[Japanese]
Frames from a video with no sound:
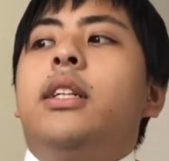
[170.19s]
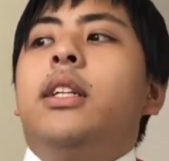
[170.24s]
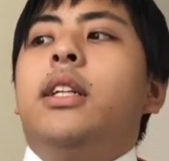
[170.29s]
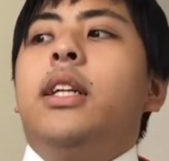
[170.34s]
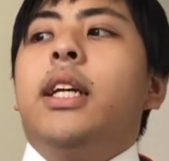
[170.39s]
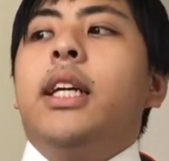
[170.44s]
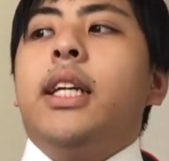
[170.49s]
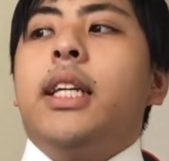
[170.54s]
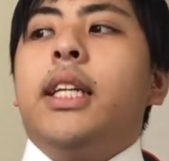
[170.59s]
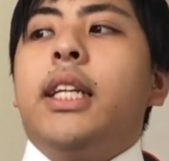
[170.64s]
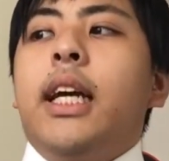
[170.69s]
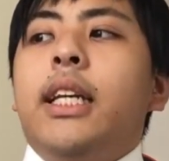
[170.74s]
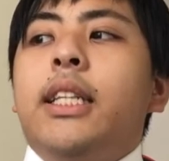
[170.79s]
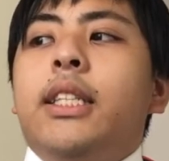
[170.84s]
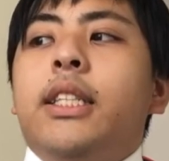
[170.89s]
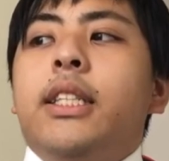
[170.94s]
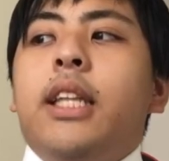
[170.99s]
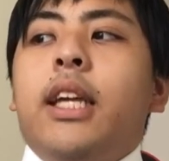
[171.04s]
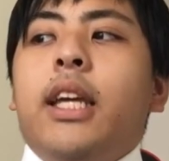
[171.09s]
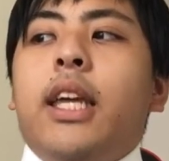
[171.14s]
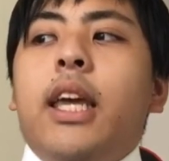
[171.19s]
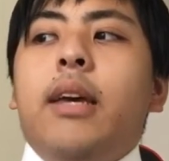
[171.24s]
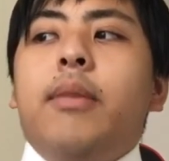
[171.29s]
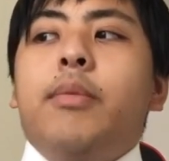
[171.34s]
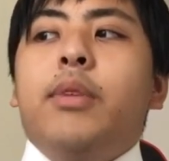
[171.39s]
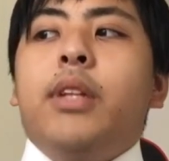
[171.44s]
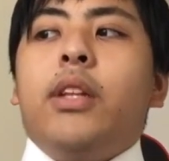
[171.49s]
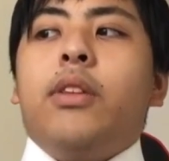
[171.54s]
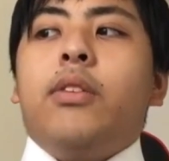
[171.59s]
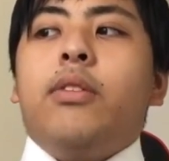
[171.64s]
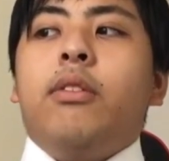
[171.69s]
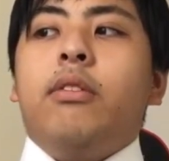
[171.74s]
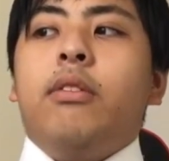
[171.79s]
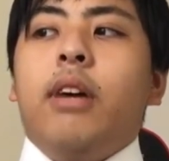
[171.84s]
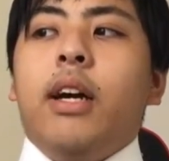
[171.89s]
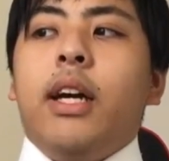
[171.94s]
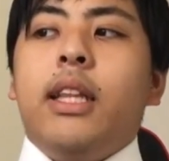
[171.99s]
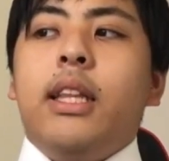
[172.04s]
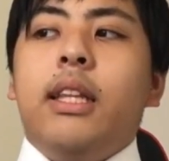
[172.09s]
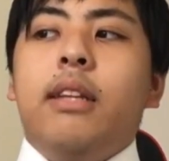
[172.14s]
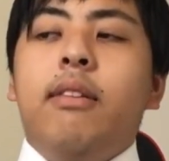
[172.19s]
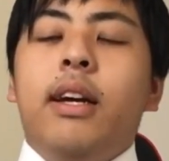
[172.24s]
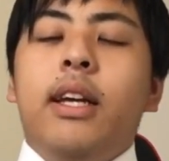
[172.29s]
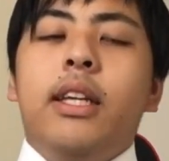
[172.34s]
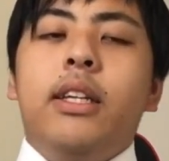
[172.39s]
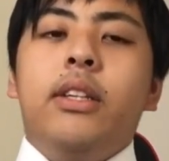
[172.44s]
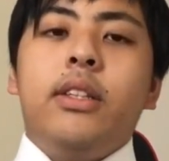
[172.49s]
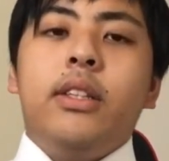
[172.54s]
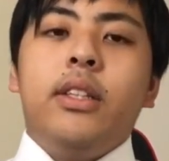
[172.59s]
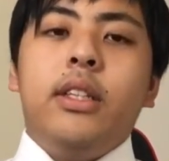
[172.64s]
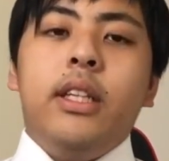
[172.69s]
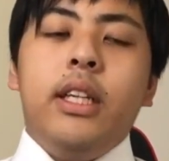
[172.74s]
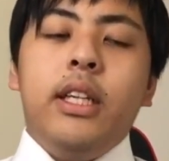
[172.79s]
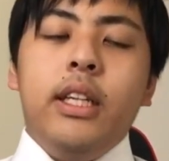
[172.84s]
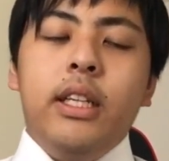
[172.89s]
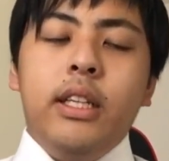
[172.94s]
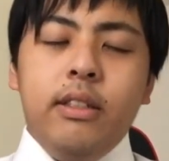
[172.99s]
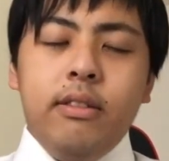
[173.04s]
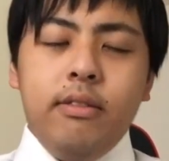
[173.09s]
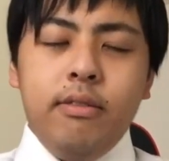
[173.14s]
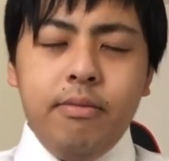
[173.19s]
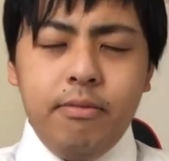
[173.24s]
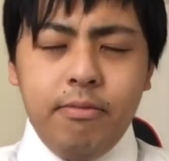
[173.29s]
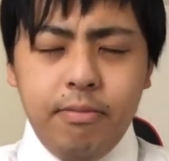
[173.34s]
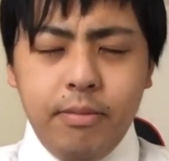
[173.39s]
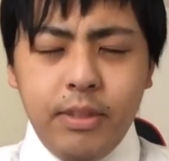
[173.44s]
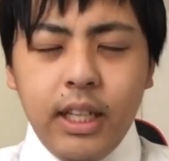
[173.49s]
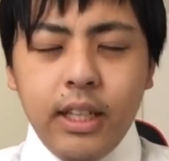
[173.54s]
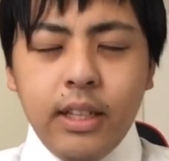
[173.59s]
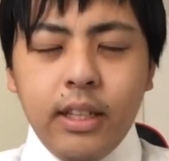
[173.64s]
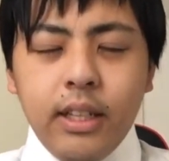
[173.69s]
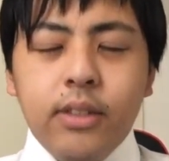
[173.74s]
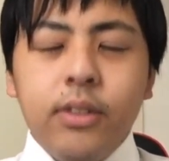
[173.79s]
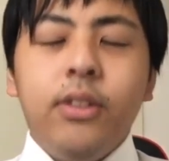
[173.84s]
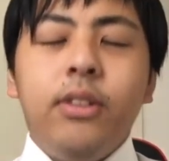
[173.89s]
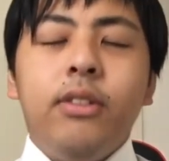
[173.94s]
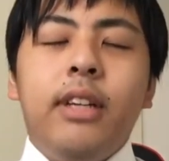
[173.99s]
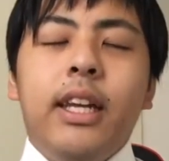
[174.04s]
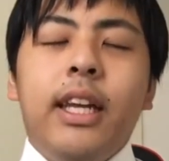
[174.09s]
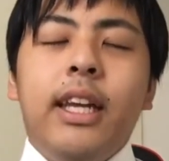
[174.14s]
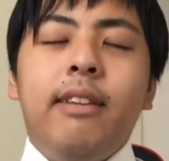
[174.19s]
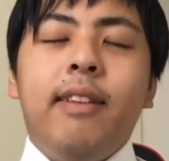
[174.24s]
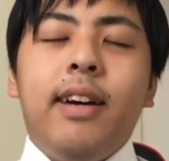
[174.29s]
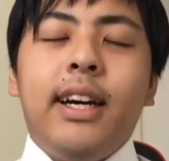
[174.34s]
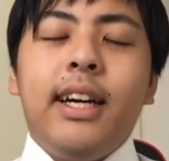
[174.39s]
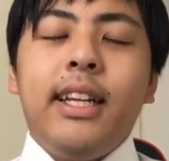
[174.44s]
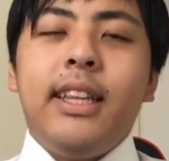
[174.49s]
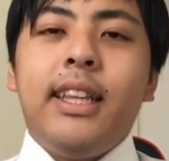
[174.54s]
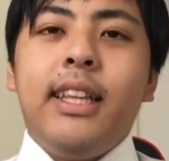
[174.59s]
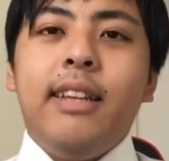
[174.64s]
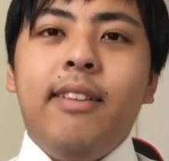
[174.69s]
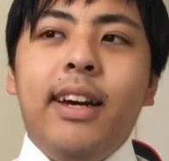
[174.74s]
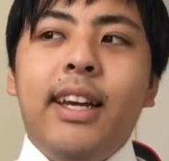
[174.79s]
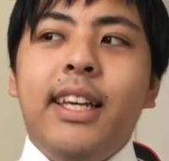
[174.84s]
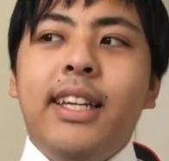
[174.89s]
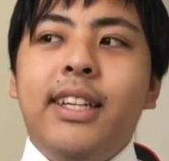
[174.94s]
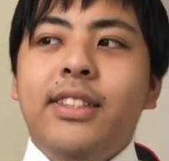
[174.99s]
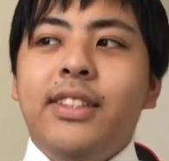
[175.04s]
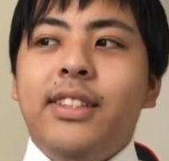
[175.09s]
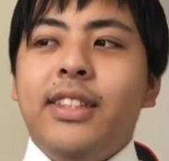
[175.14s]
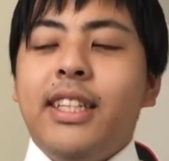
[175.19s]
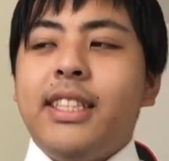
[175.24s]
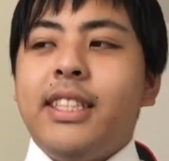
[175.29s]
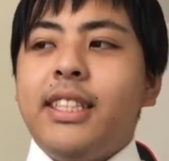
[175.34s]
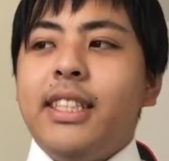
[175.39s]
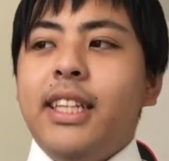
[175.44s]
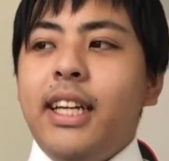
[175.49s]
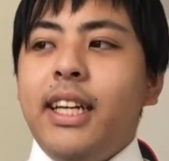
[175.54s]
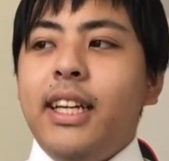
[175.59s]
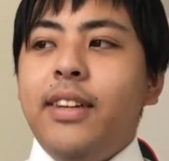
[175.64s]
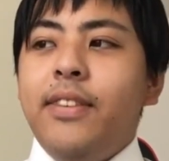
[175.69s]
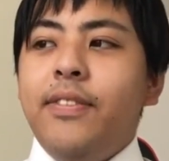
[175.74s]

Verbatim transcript: え期待するだけ無駄と分かってはいる無駄だと、えー、分かってはいるのですが、